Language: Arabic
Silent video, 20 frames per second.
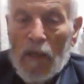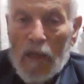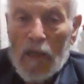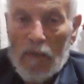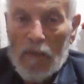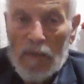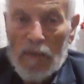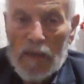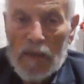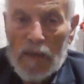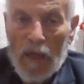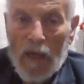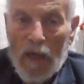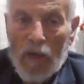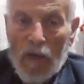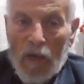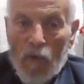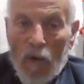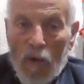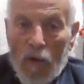كما
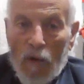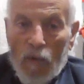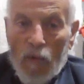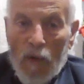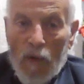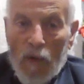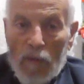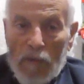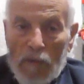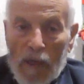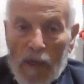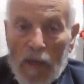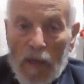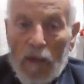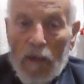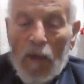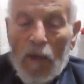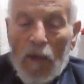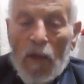دخلوا أول مرة